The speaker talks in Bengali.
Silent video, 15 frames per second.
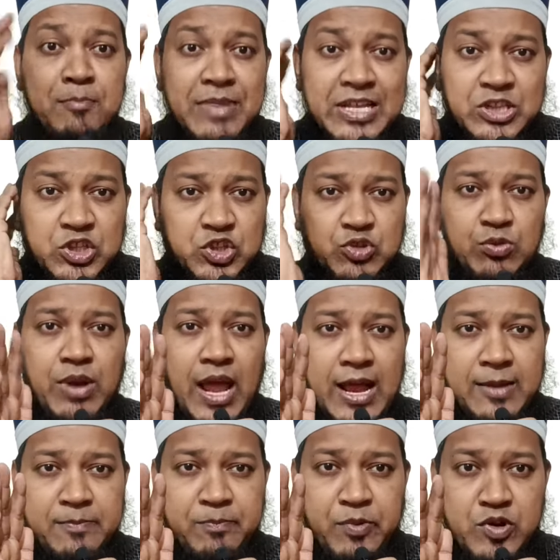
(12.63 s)
মৃত্যুর
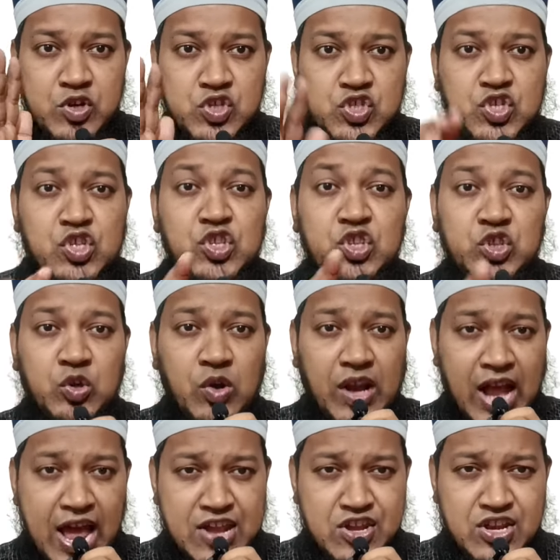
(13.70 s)
আগ পর্যন্ত
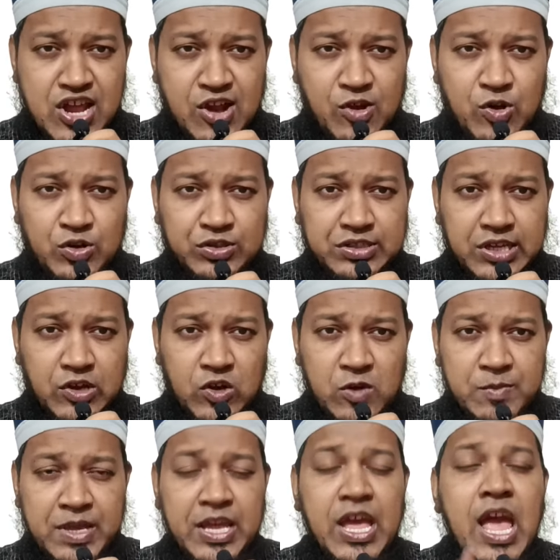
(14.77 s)
কান্না করতে
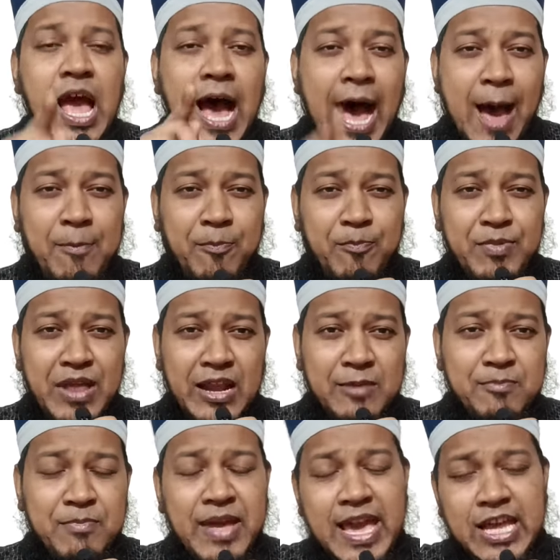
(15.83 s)
হবে আপনার
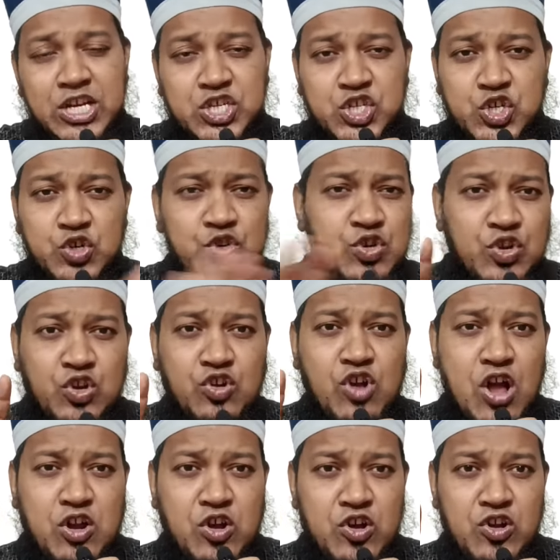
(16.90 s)
মেয়ের সুখ
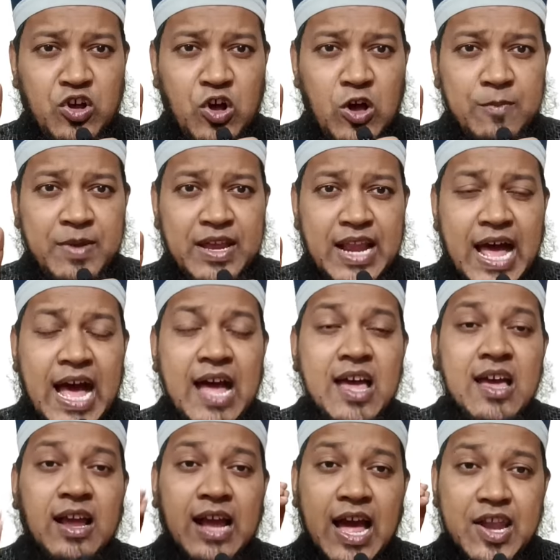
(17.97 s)
কখনো হবে না
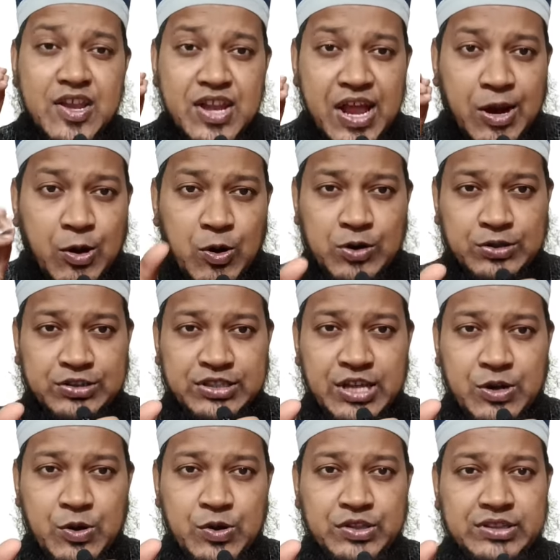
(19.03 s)
কান্না করতে
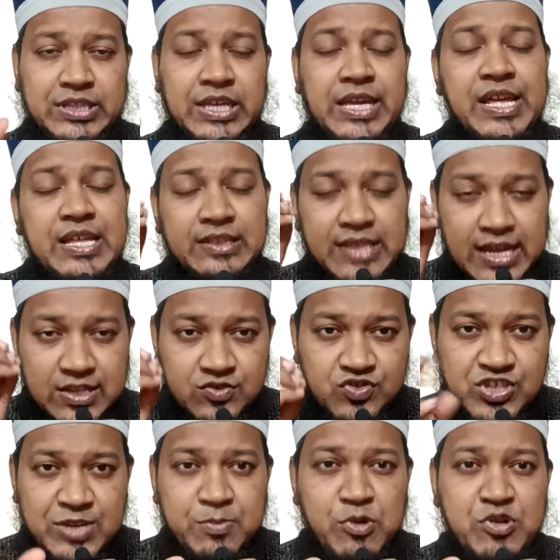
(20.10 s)
করতে তার
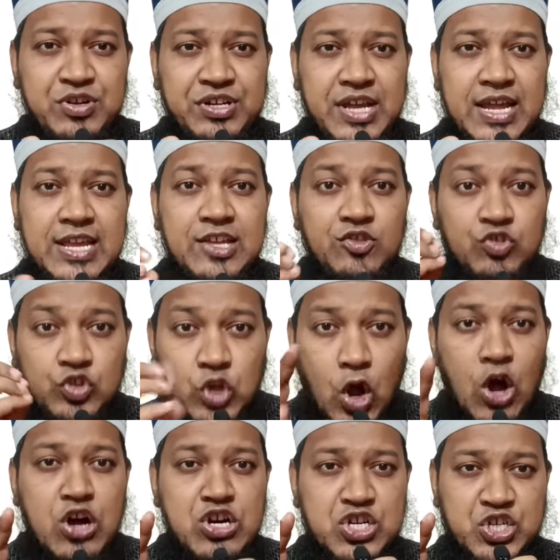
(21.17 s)
জীবনটাই
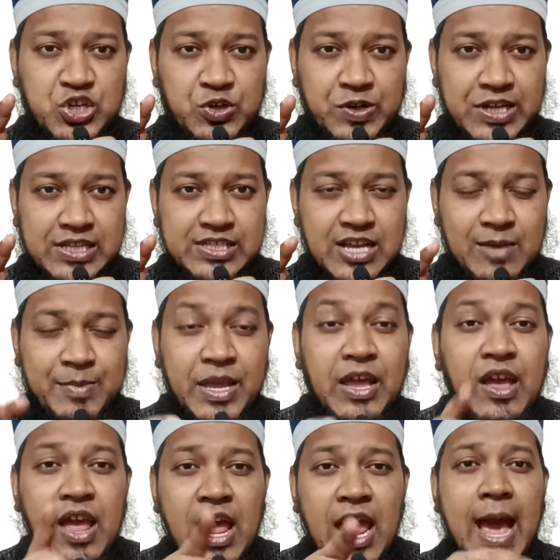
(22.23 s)
ধ্বংস হয়ে যাবে
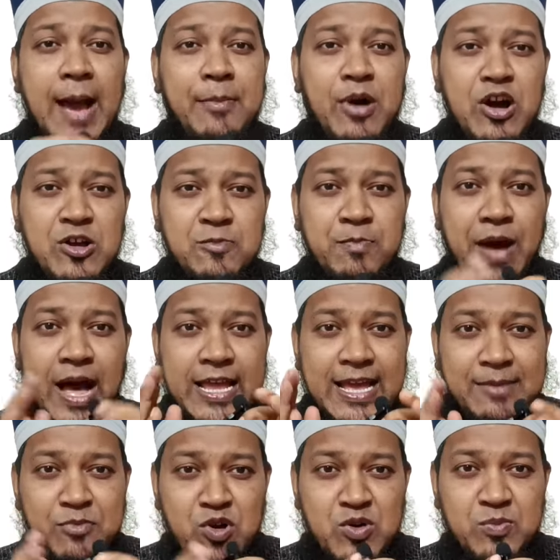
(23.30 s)
এবং ভাই
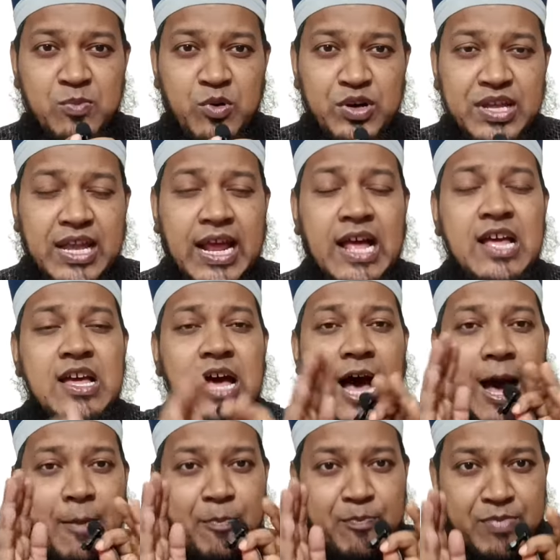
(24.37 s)
এবং বোনেরা
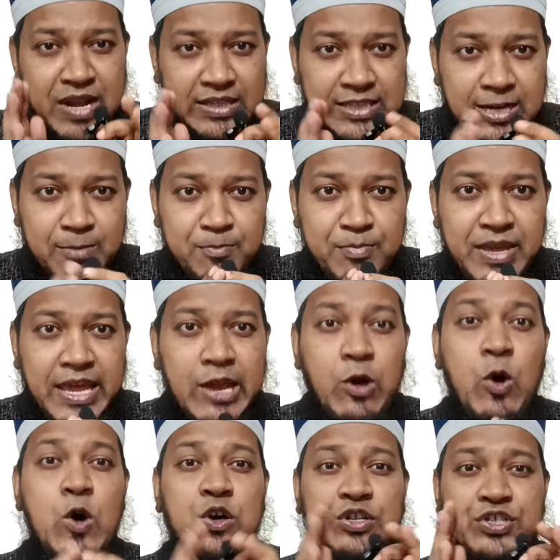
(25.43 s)
আপনাদের মেয়ে
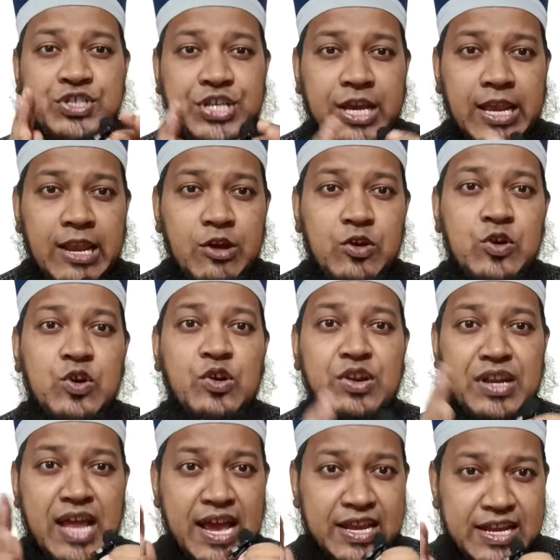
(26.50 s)
হোক ছেলে হোক
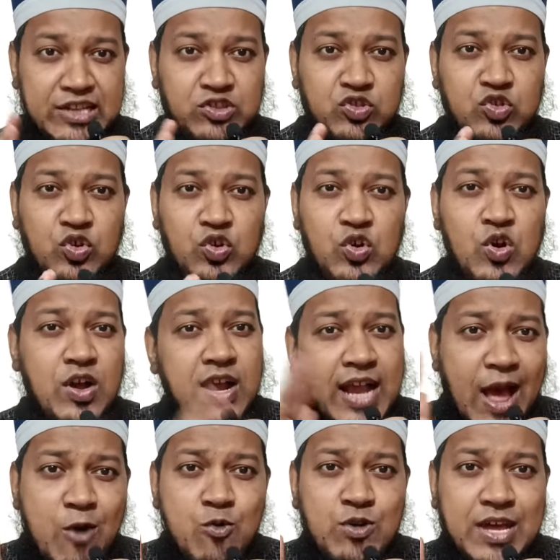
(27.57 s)
নায়নাতকুর হোক
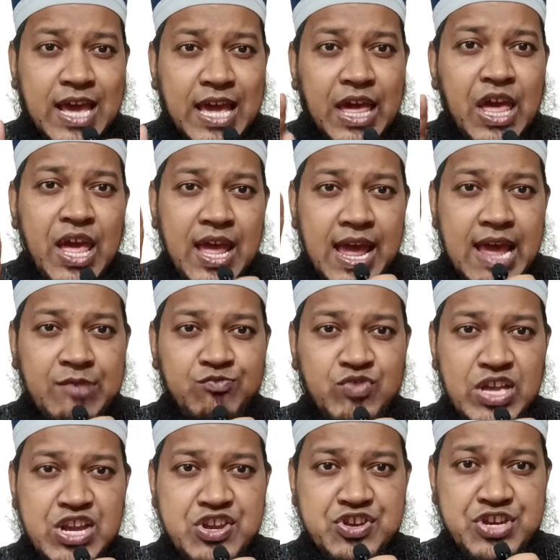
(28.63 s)
কাউকে এই
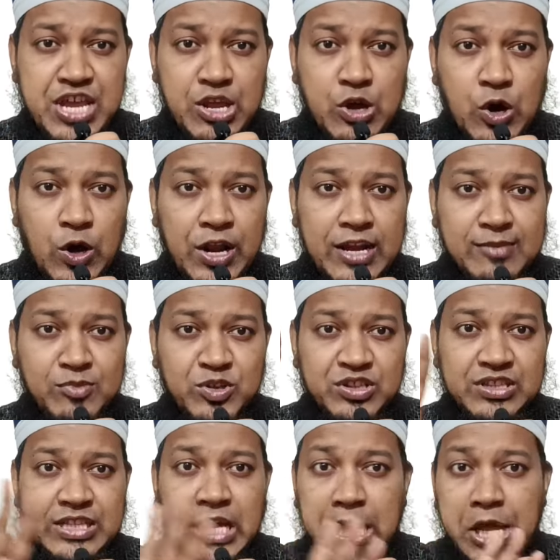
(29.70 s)
তিনটি ঘরের
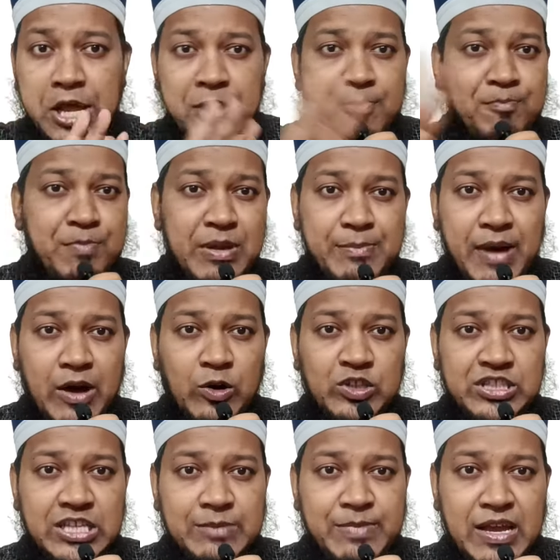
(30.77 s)
মধ্যে বিবাহ
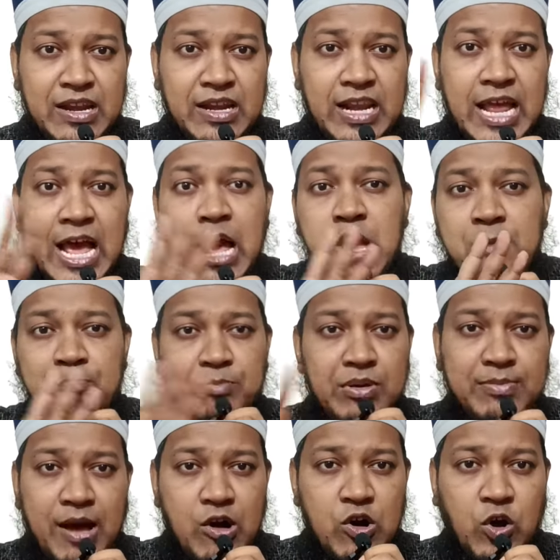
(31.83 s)
দিবেন না
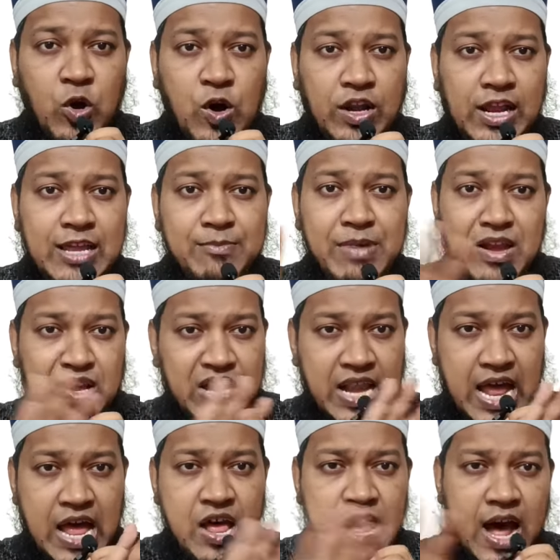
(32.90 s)
বিবাহ করাইবেন
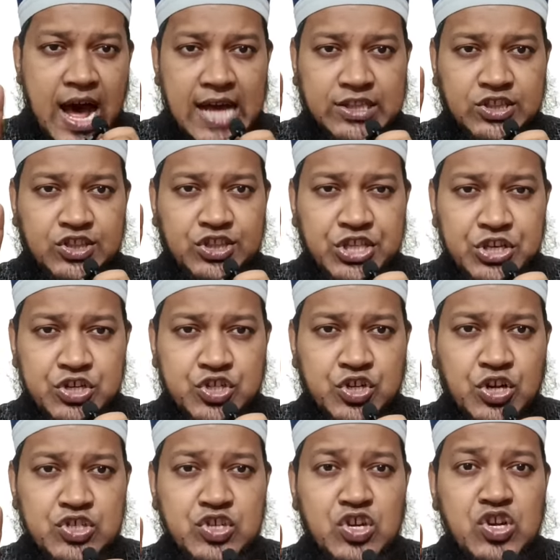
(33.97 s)
না আত্মীয়
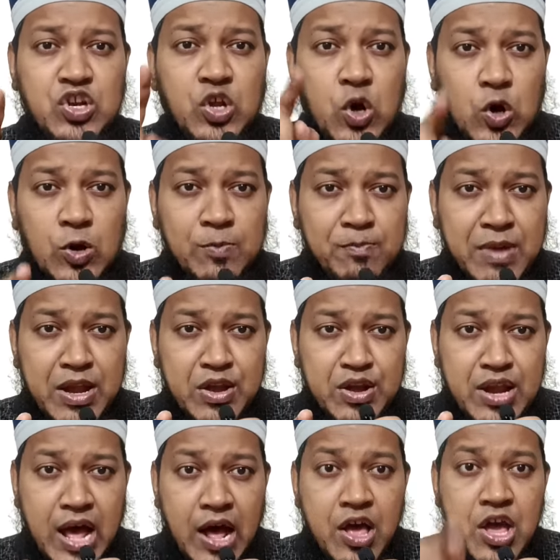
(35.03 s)
স্বজন করবেন
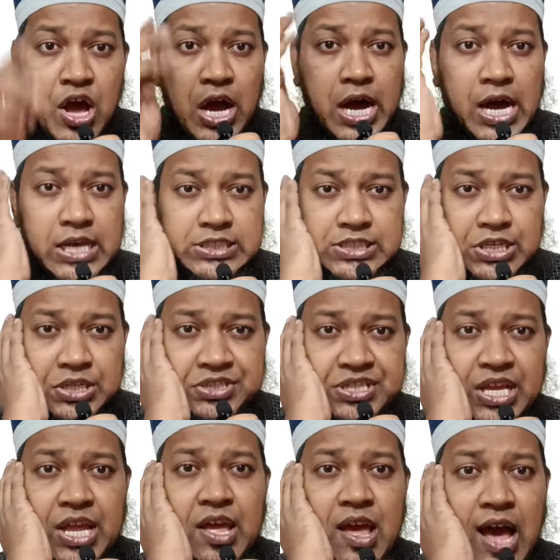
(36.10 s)
না হজরতে